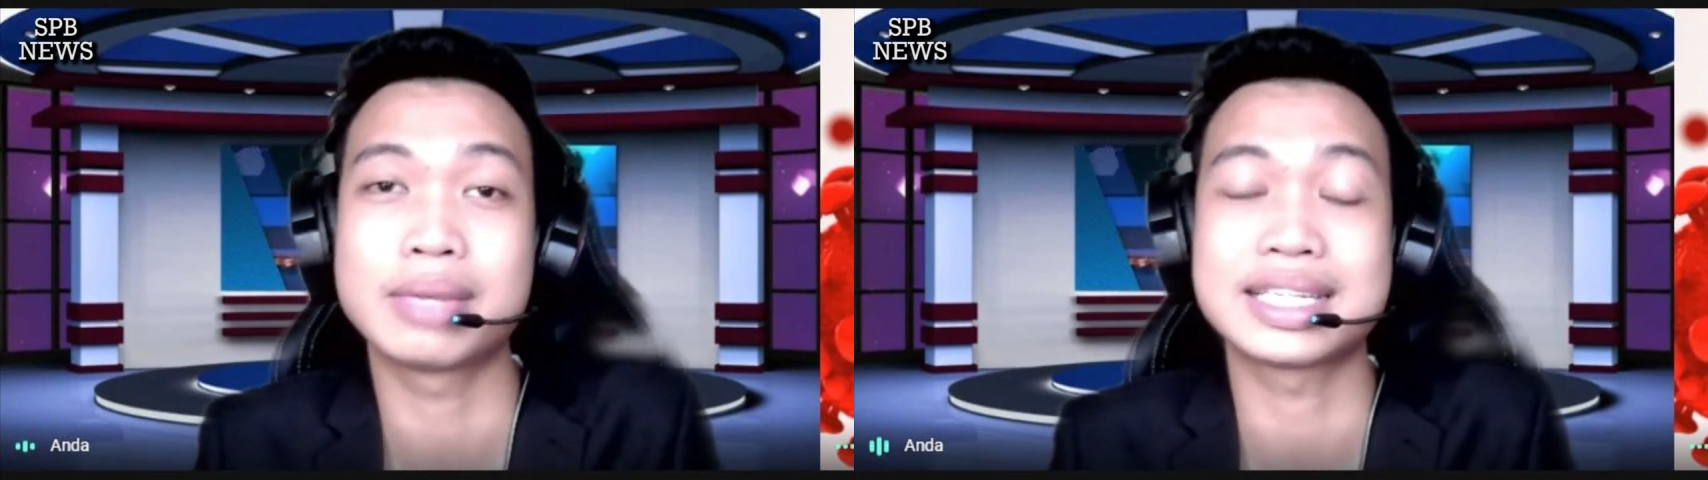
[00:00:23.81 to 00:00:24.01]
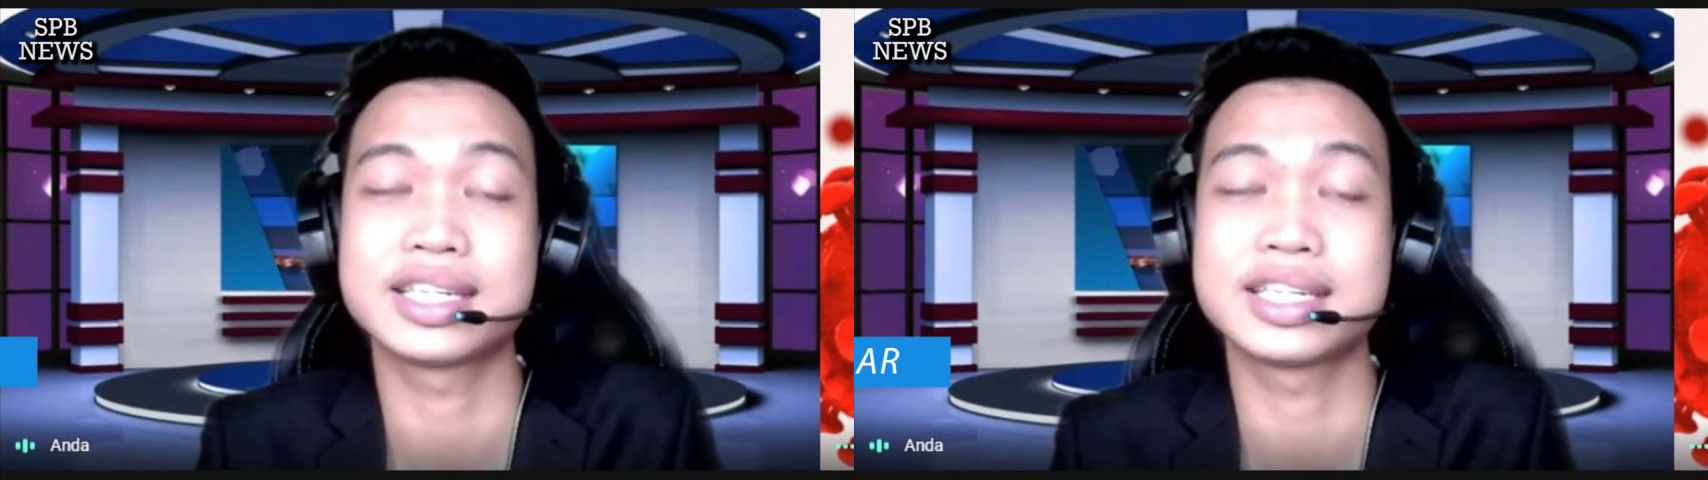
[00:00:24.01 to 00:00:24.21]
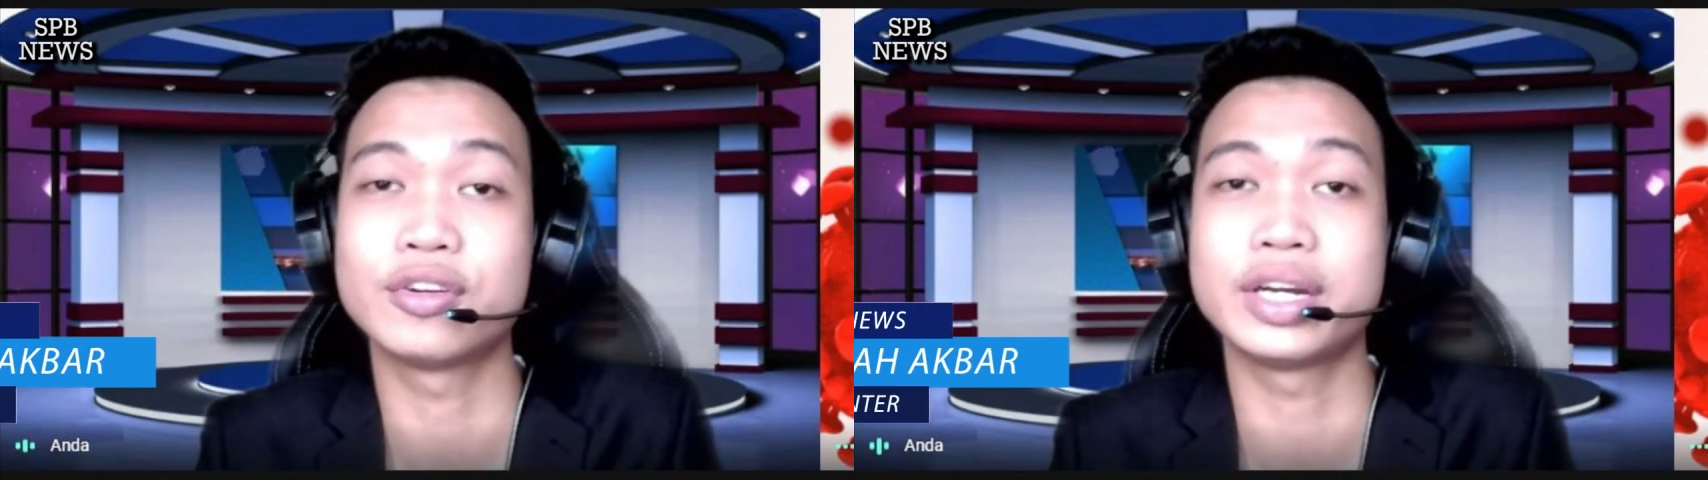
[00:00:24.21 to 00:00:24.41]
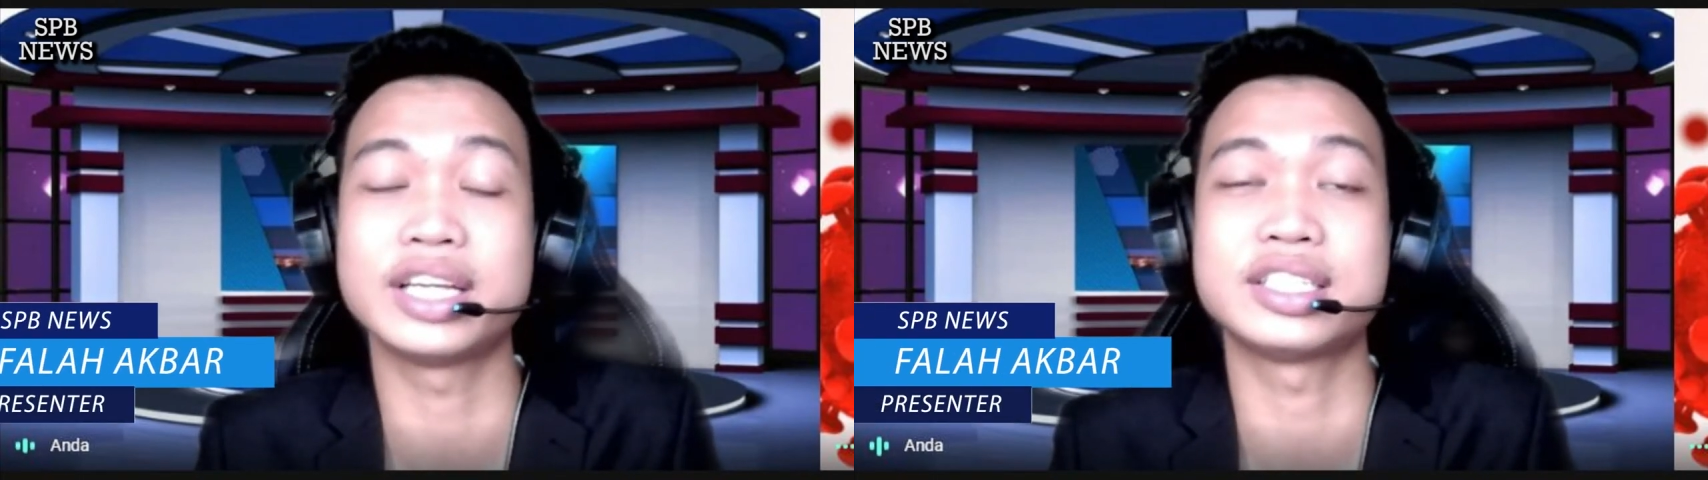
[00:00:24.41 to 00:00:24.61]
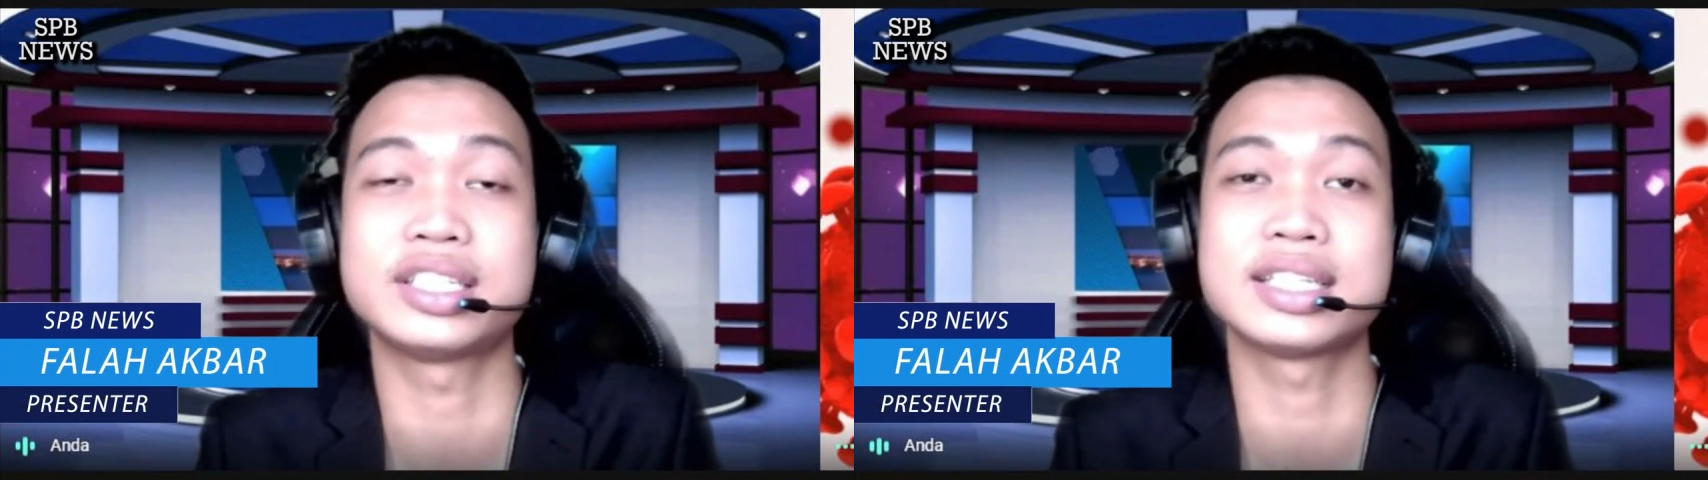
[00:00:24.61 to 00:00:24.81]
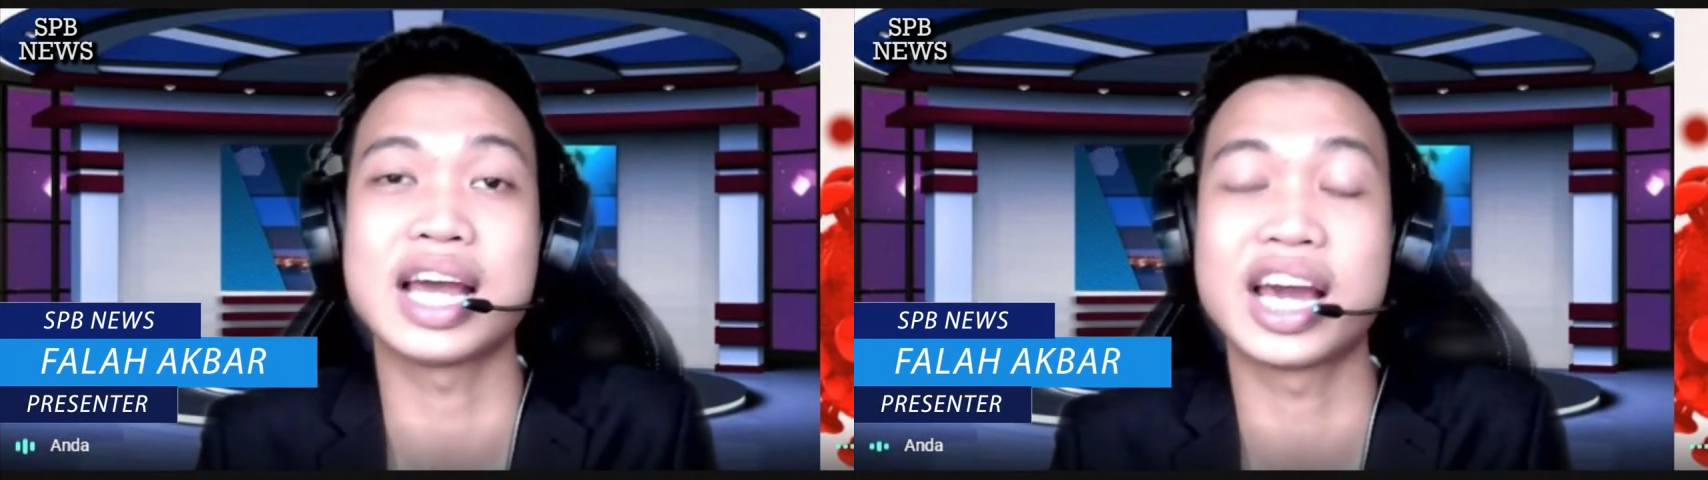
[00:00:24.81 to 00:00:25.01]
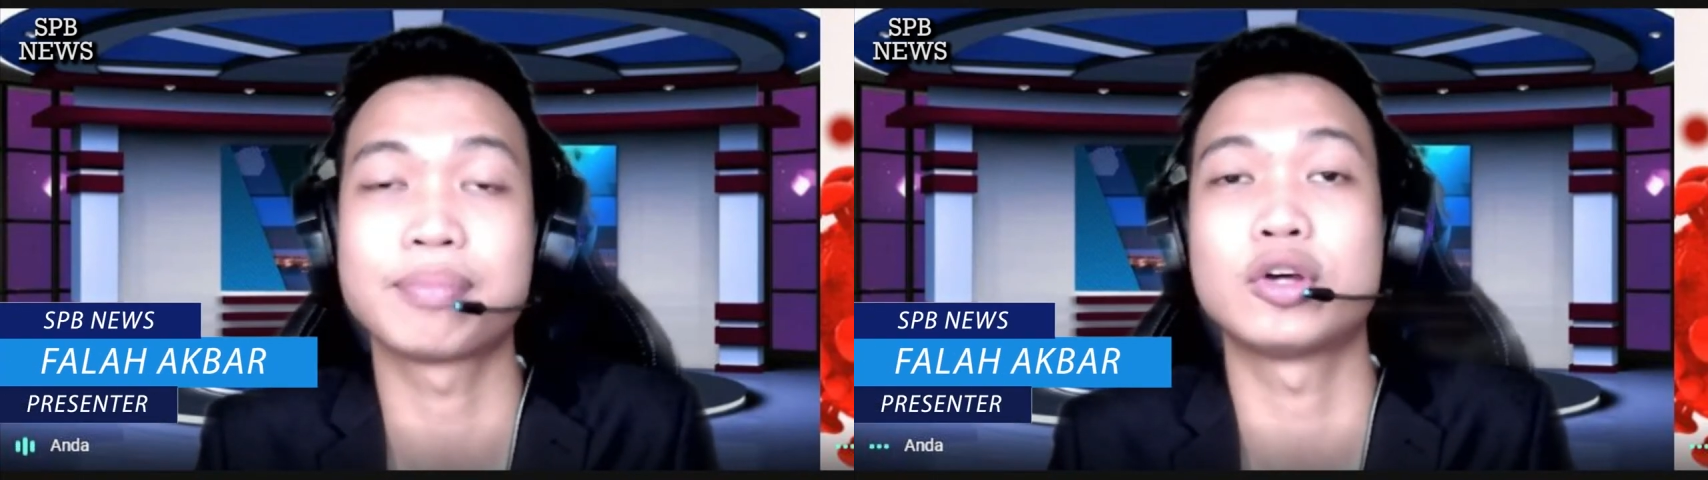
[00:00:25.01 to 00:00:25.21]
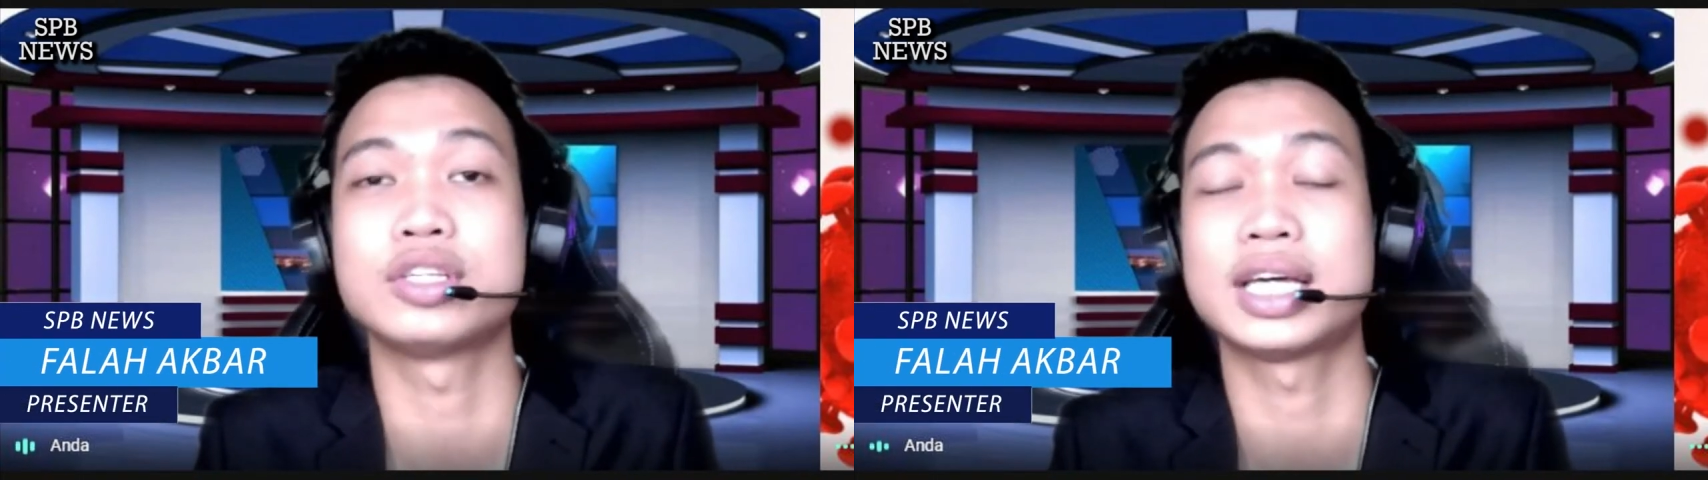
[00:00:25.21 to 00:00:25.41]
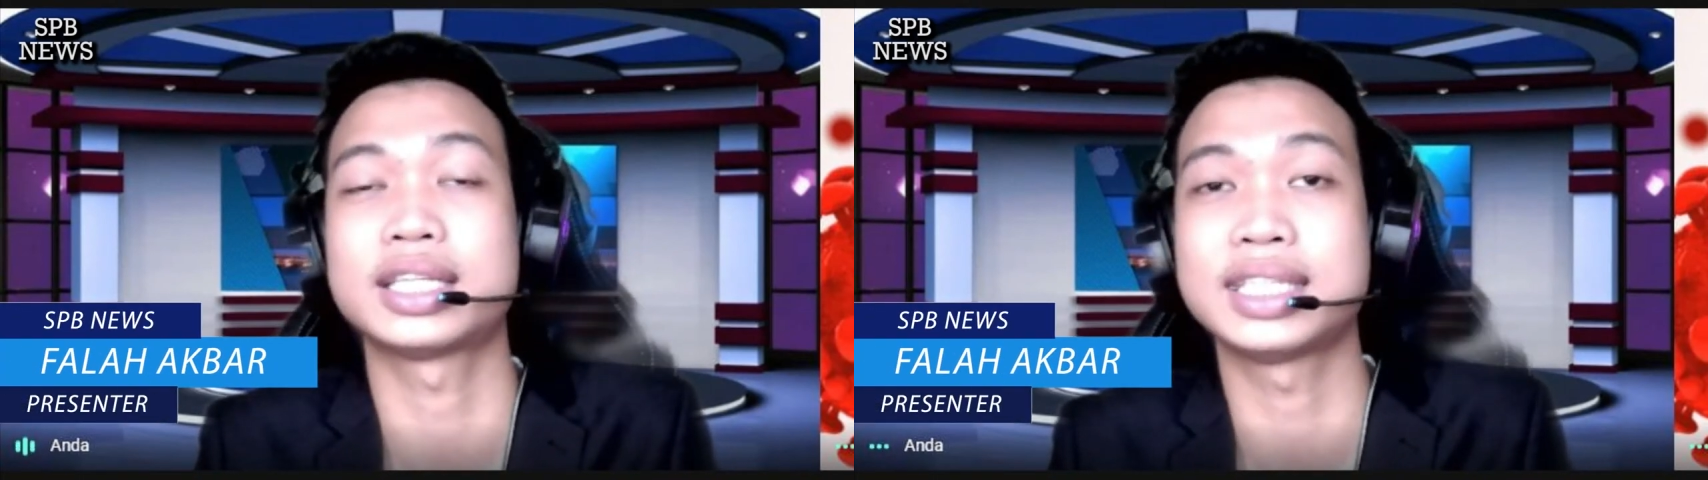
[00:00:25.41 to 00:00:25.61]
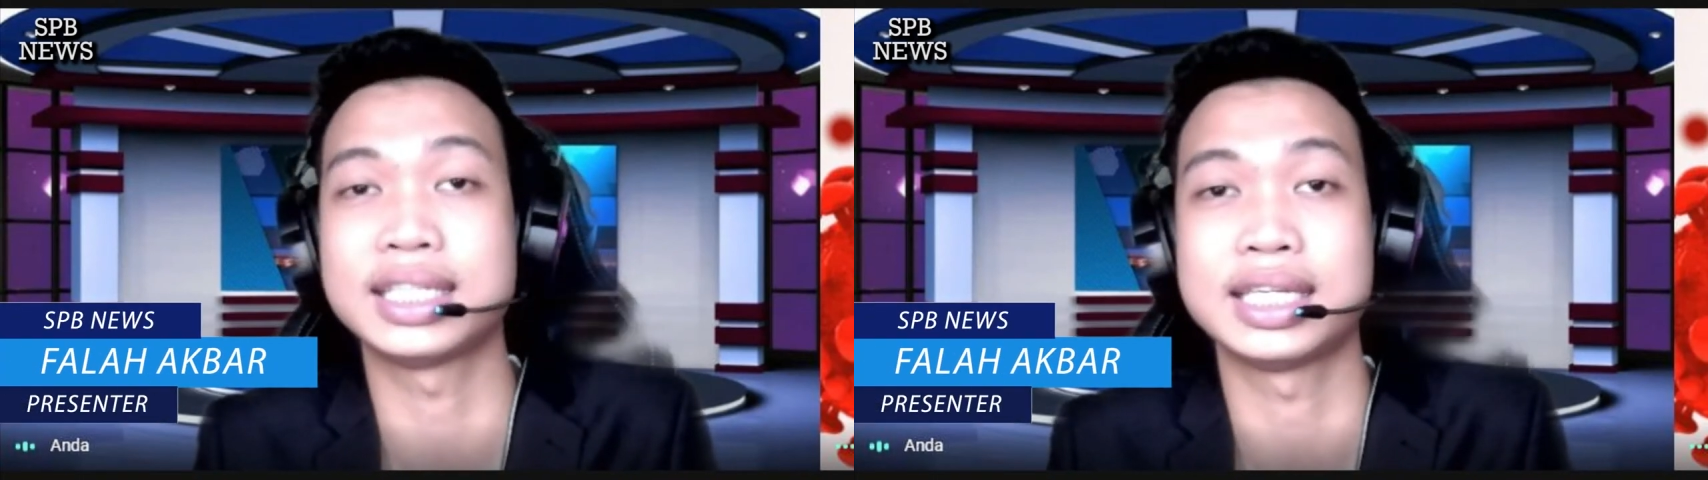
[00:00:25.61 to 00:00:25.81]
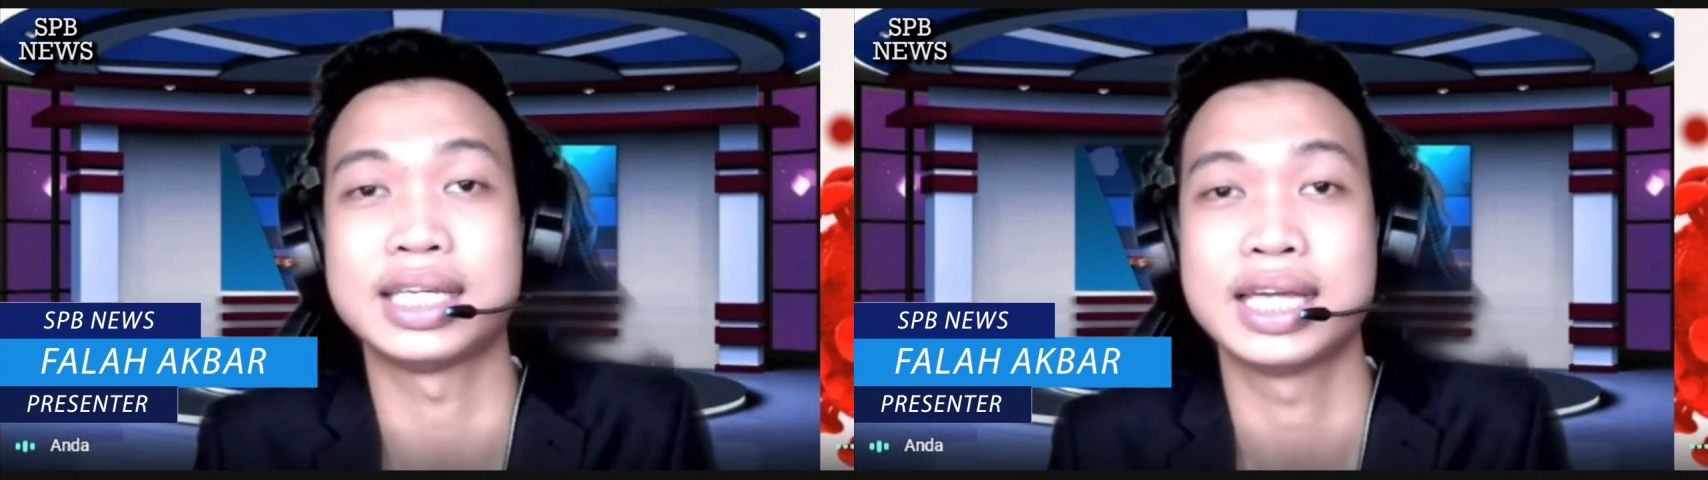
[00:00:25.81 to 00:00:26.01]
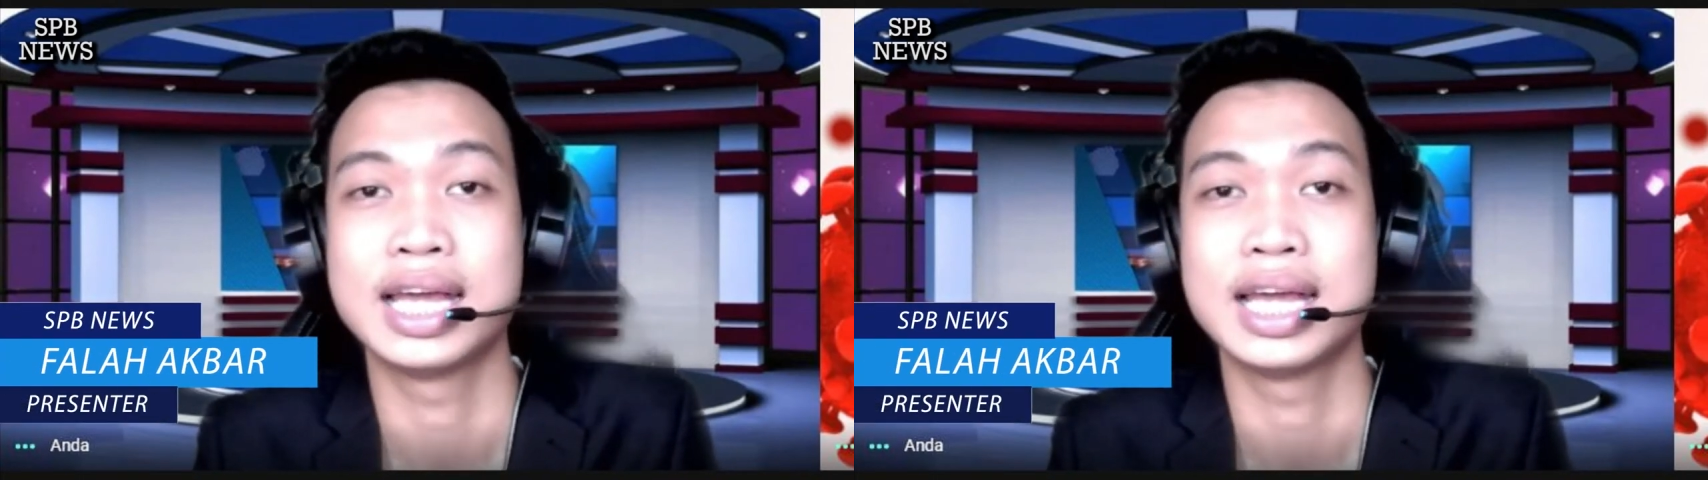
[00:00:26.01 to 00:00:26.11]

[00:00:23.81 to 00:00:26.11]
di Indonesia sangat melonjak tinggi